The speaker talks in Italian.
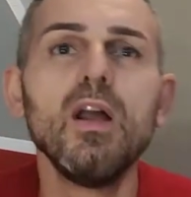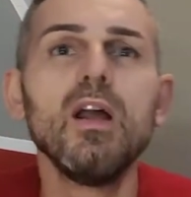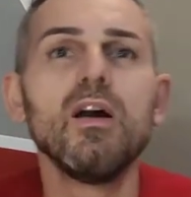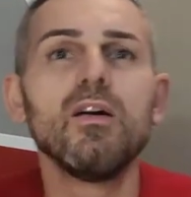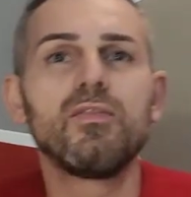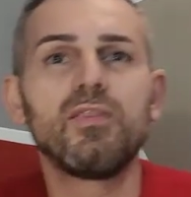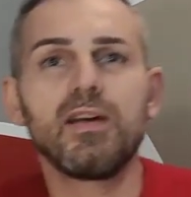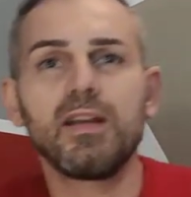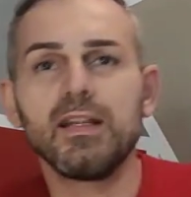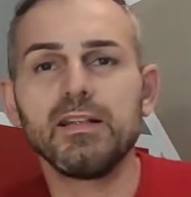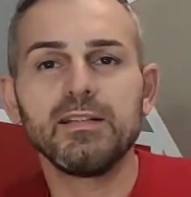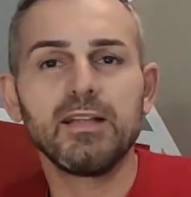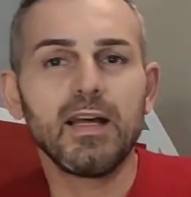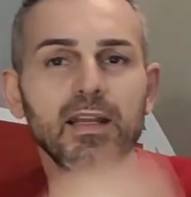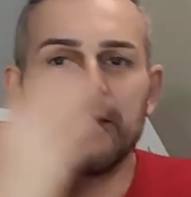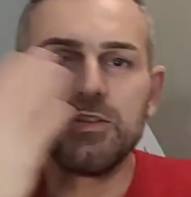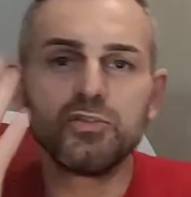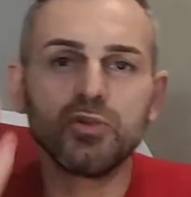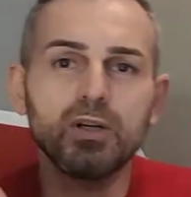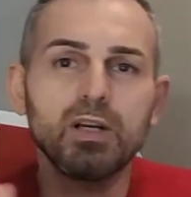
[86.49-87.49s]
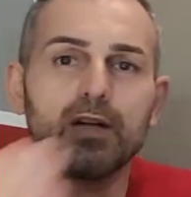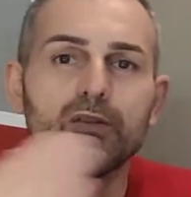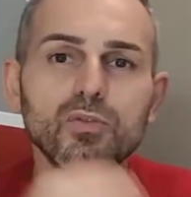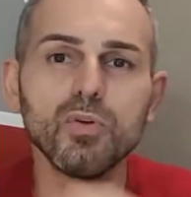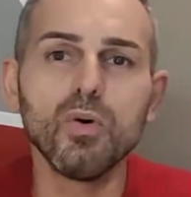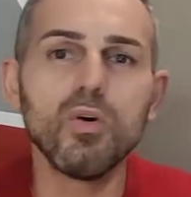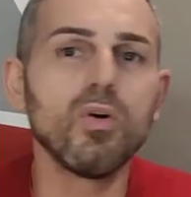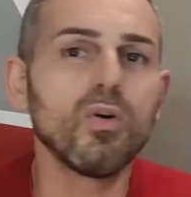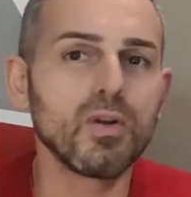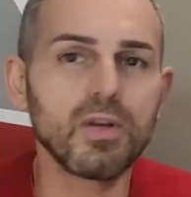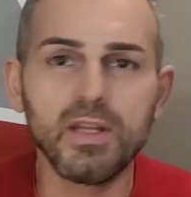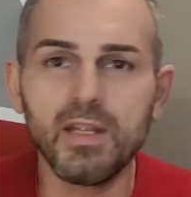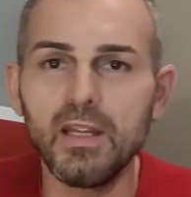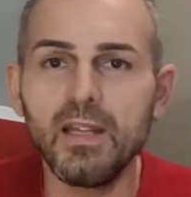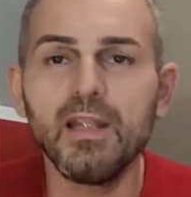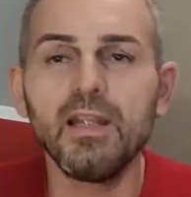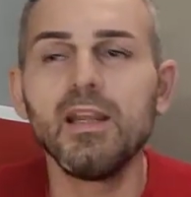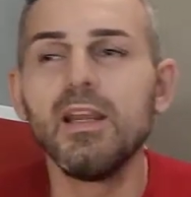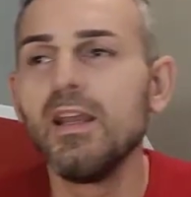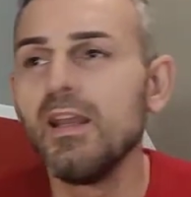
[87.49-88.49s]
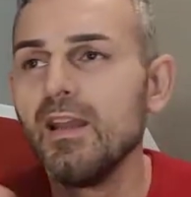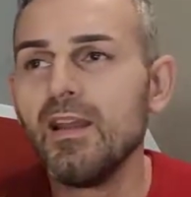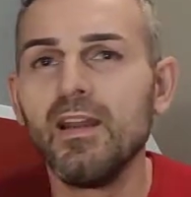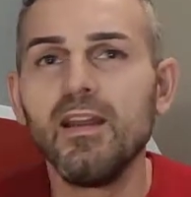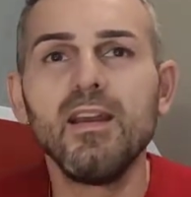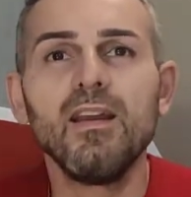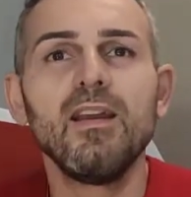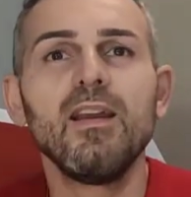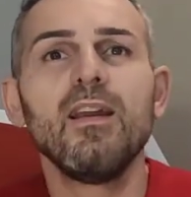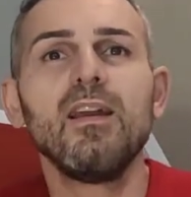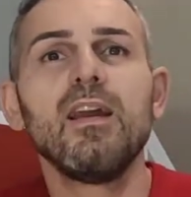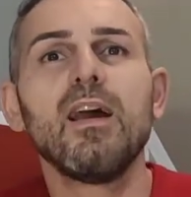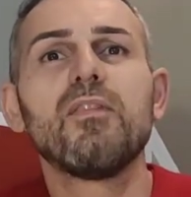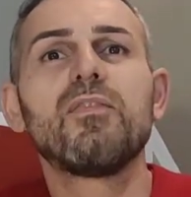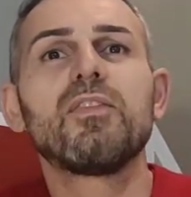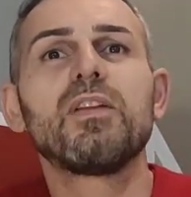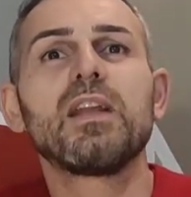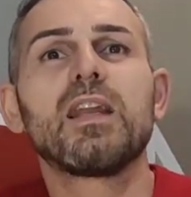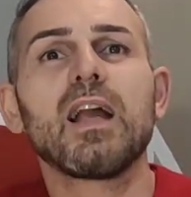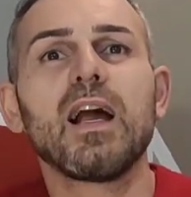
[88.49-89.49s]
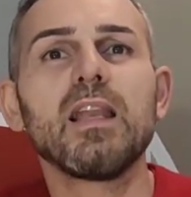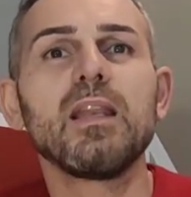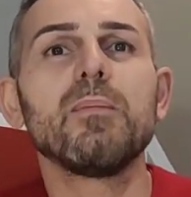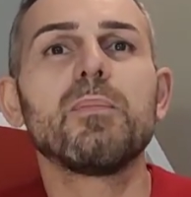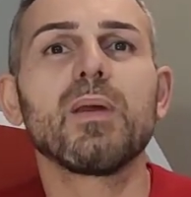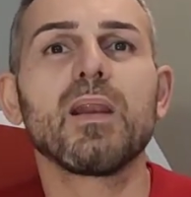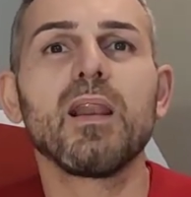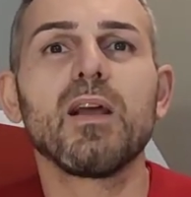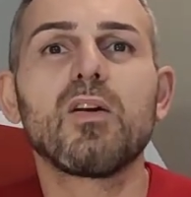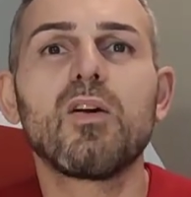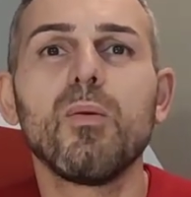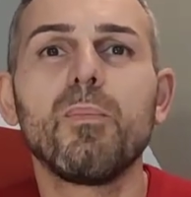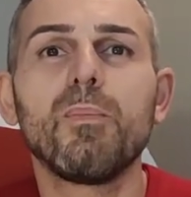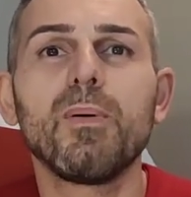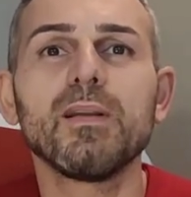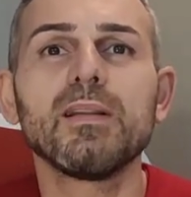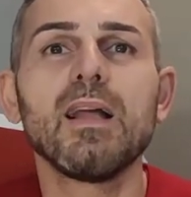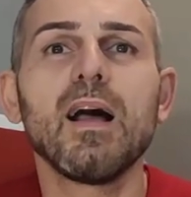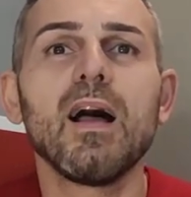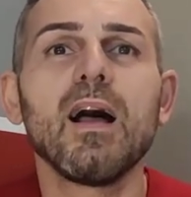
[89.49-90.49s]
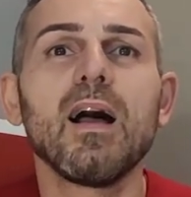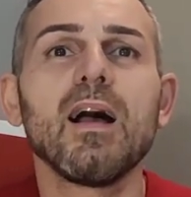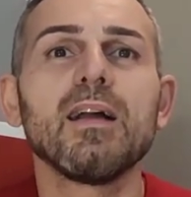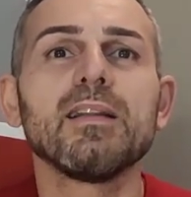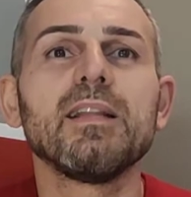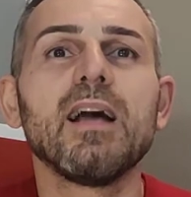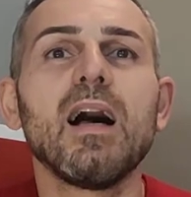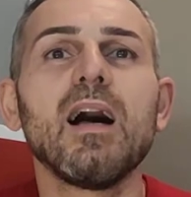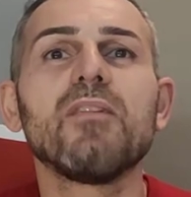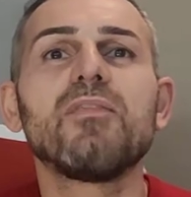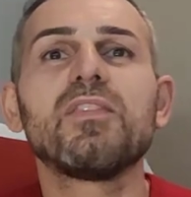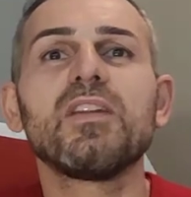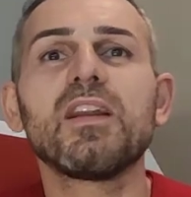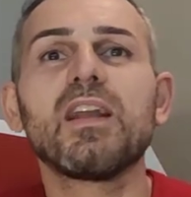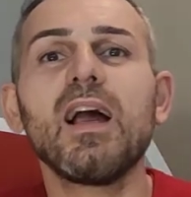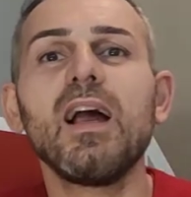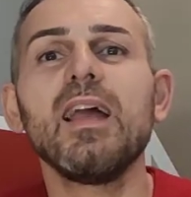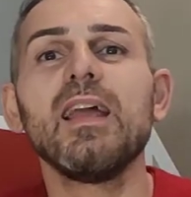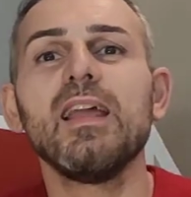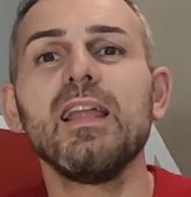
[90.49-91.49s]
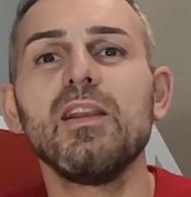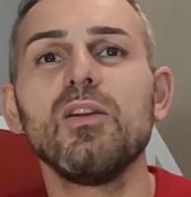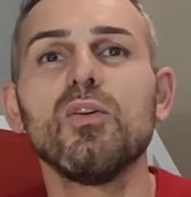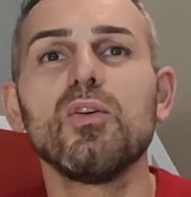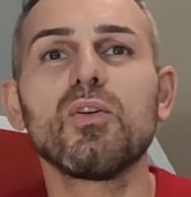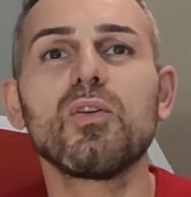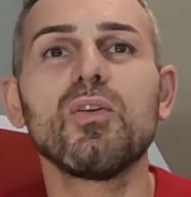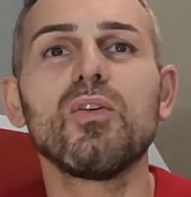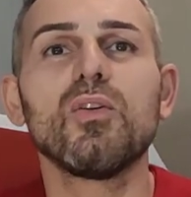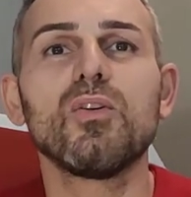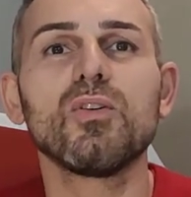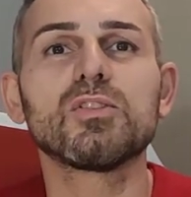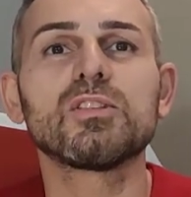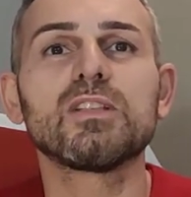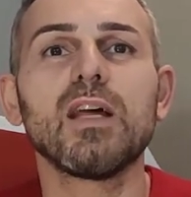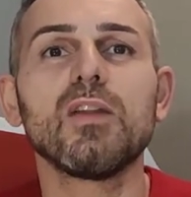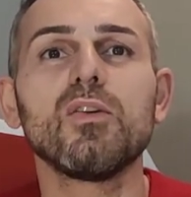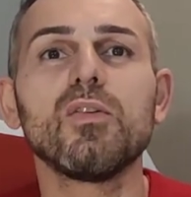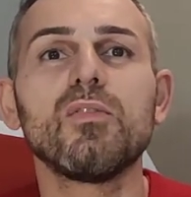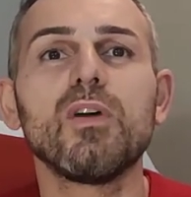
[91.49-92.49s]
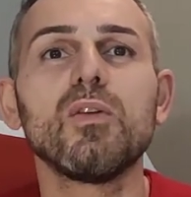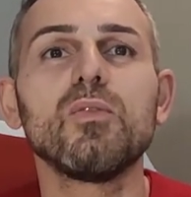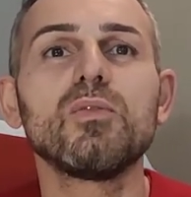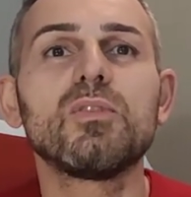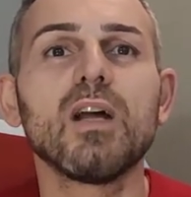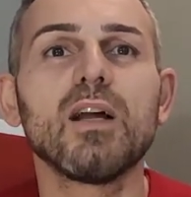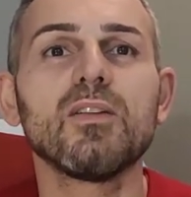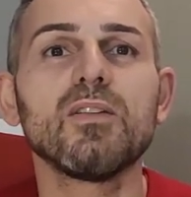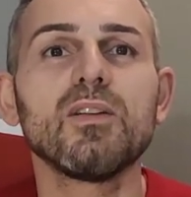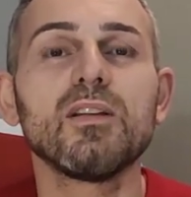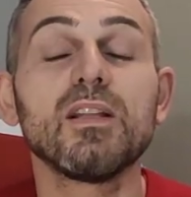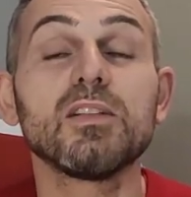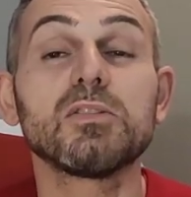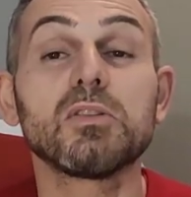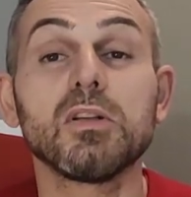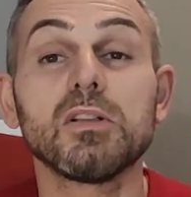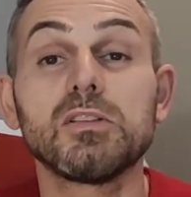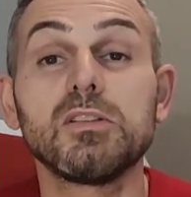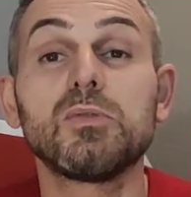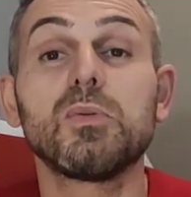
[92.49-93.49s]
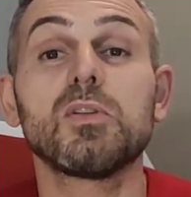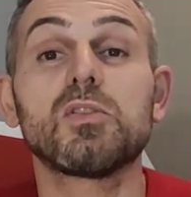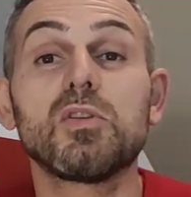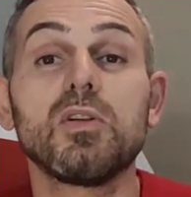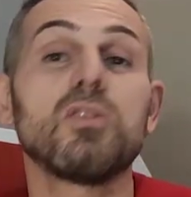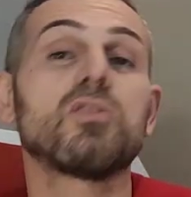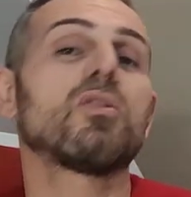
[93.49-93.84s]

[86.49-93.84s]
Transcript: far andare i giocatori eh, africani per la Coppa d'Africa e loro stanno valutando adesso la situazione.